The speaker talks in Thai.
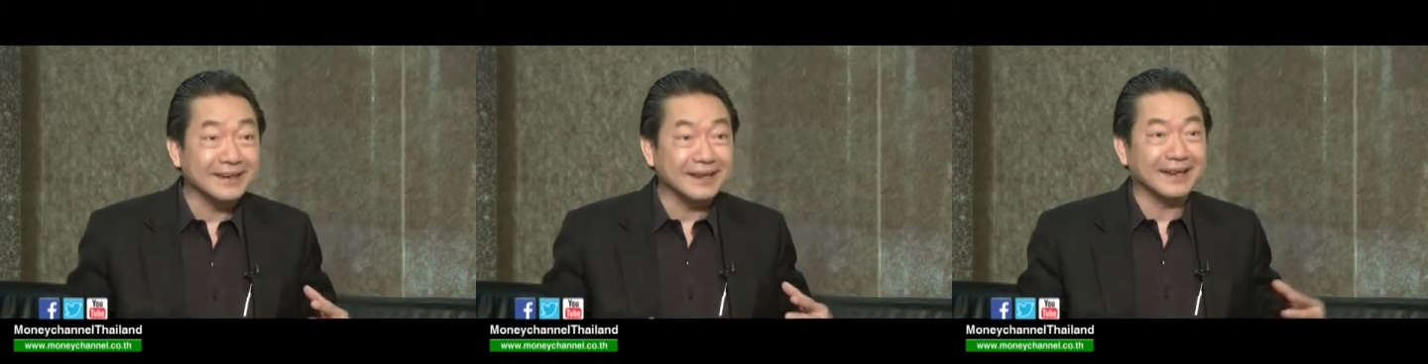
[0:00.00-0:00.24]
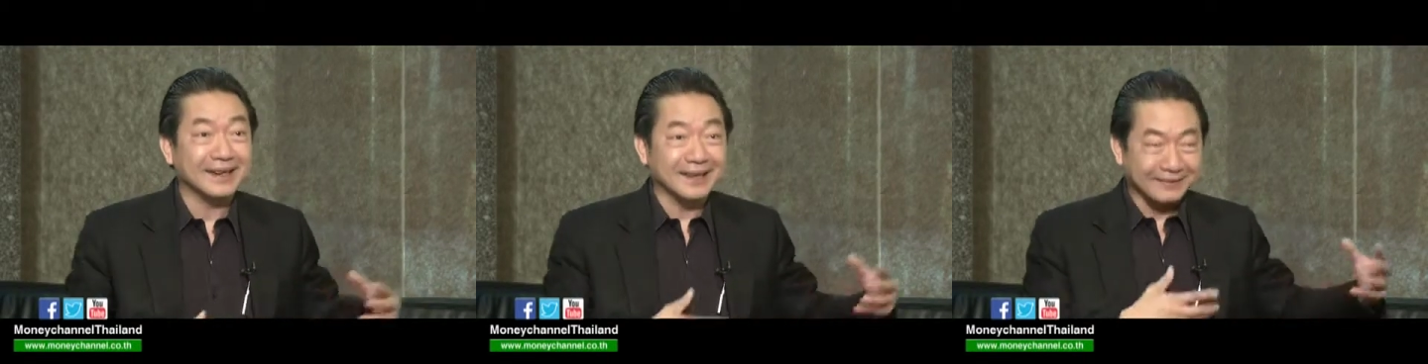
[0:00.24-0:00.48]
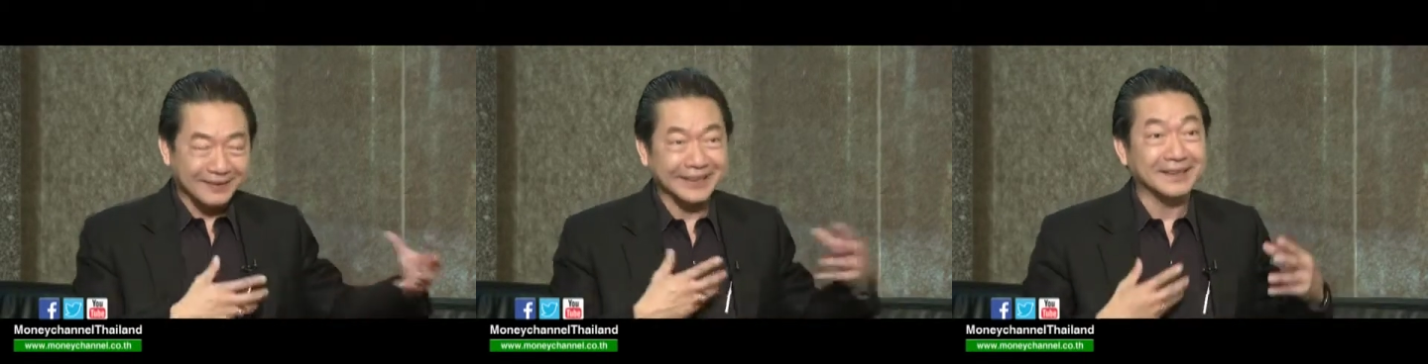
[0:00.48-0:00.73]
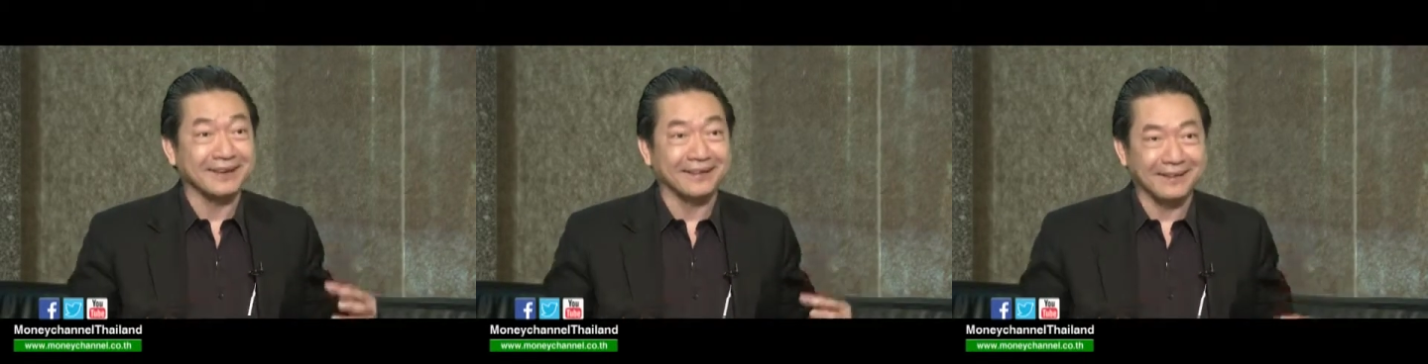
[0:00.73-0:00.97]
นะก็มา
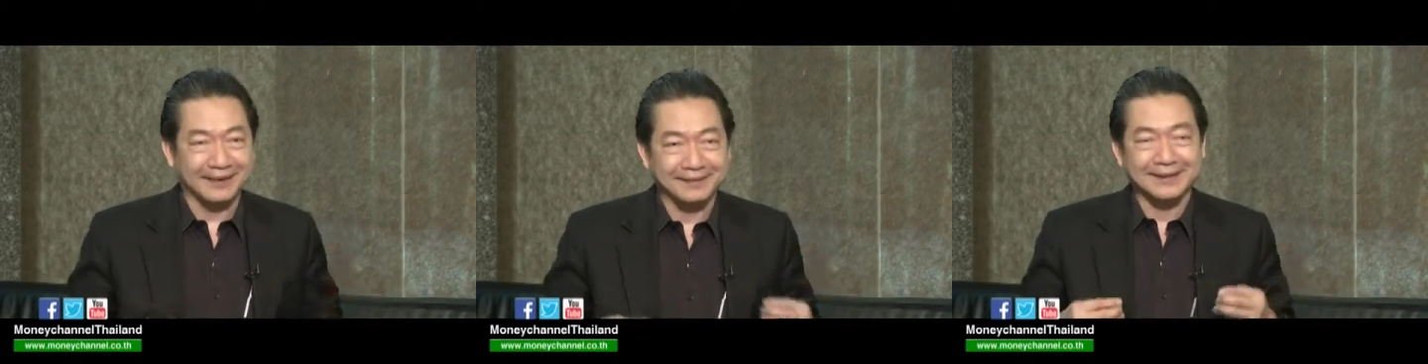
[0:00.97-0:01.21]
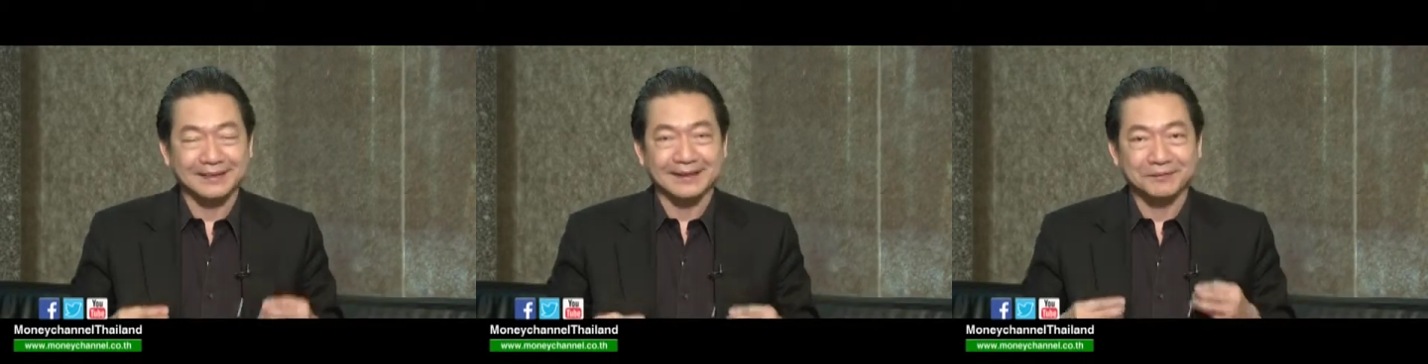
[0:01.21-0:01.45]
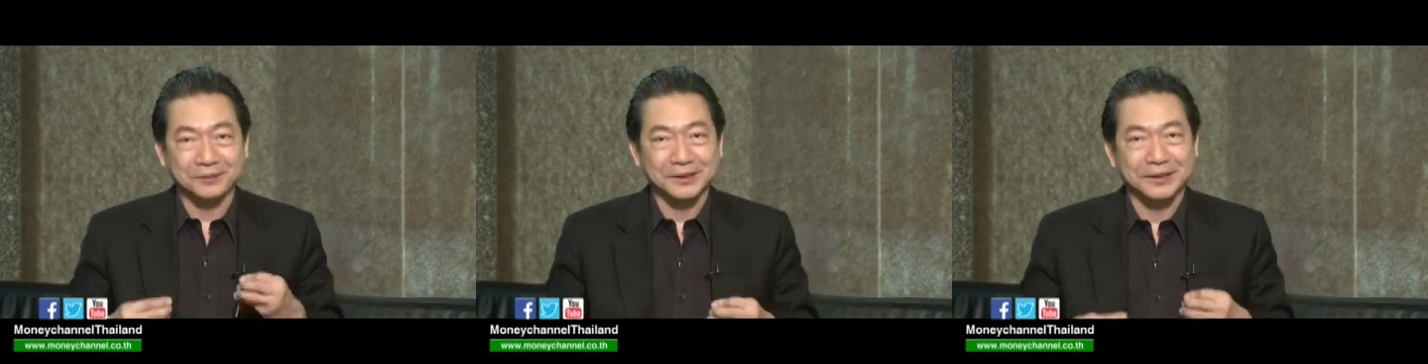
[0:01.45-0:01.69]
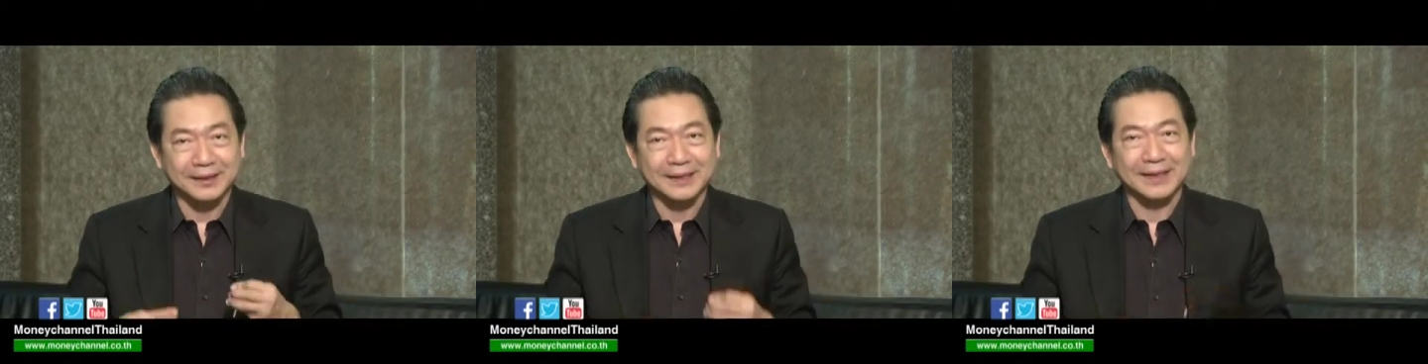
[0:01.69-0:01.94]
ติดต่อเราทำทำหุ่น
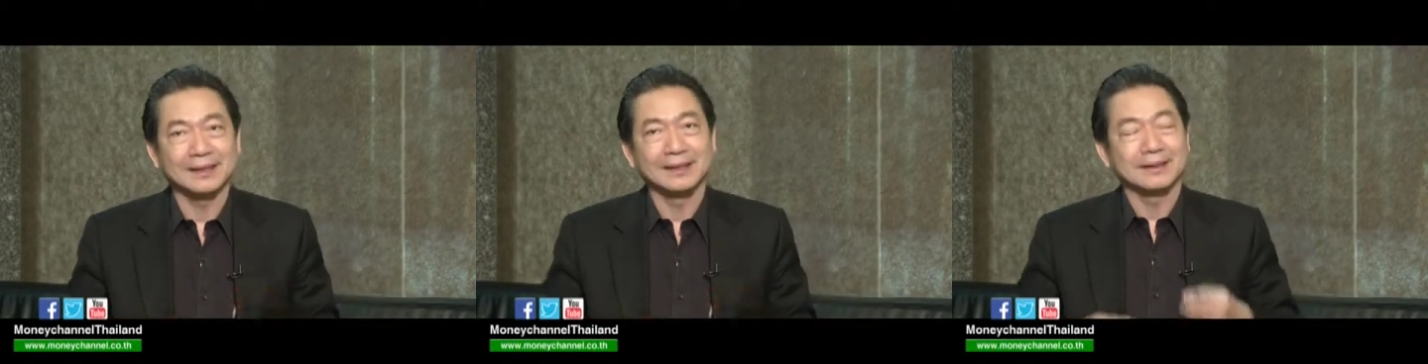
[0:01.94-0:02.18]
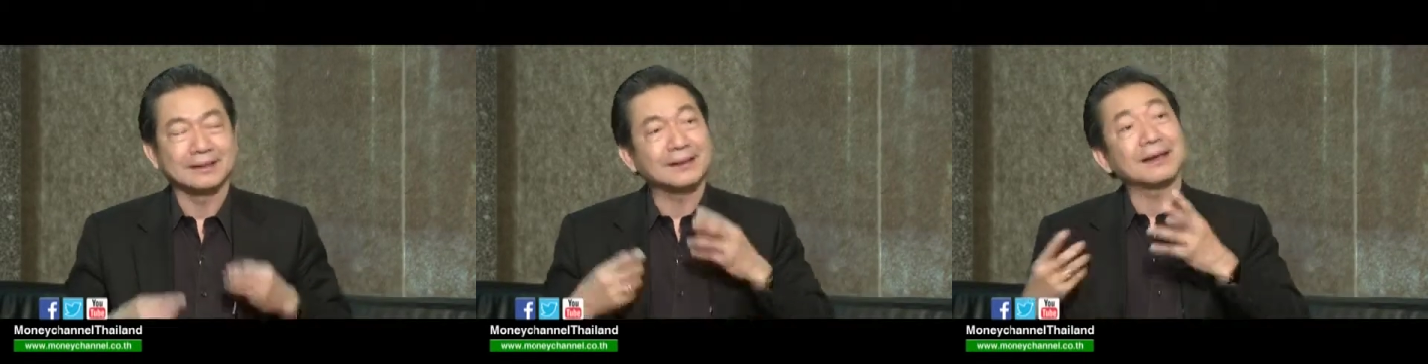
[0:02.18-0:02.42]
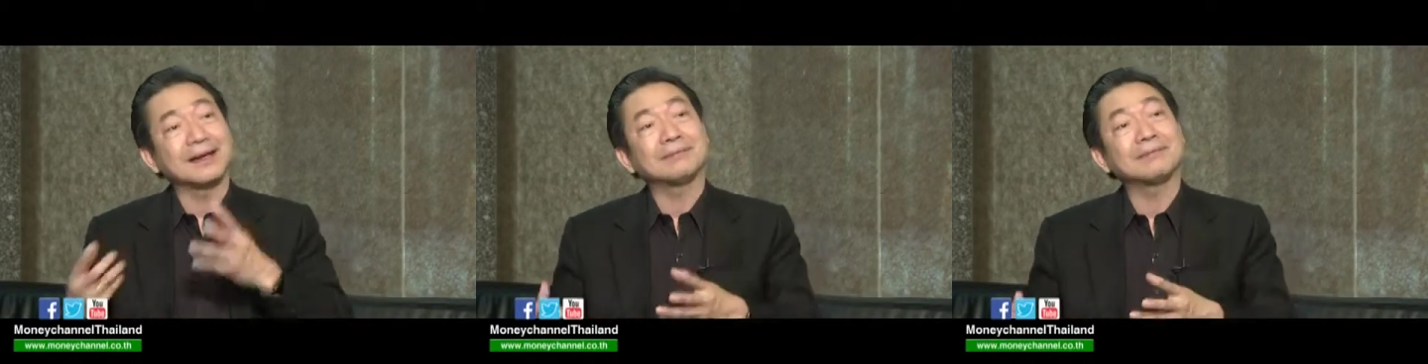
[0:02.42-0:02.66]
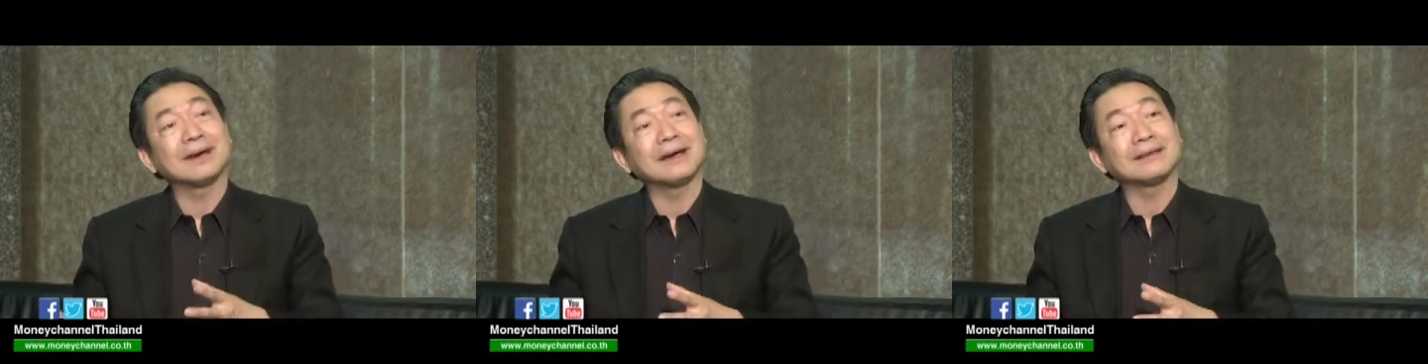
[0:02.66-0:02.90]
ยนต์เนี่ยต้อนรั
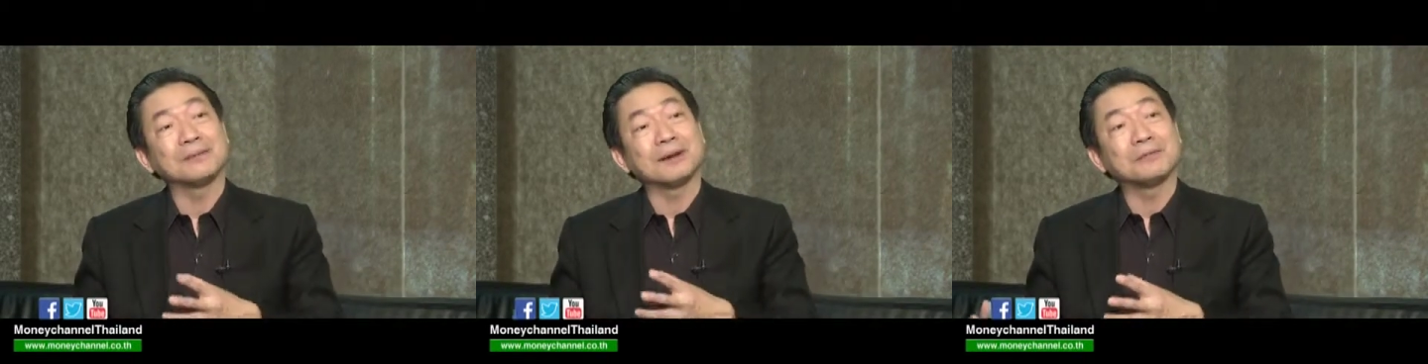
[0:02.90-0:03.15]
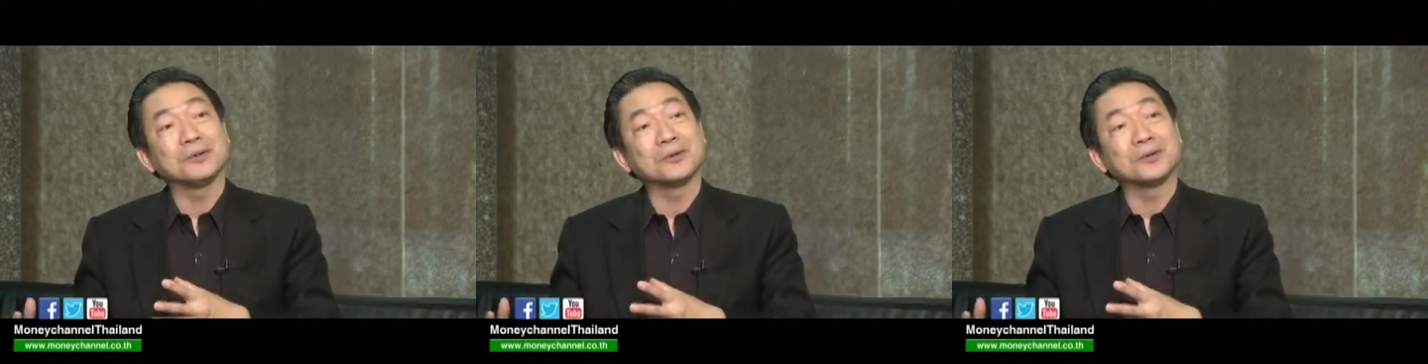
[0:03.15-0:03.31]
บให้สำหรับ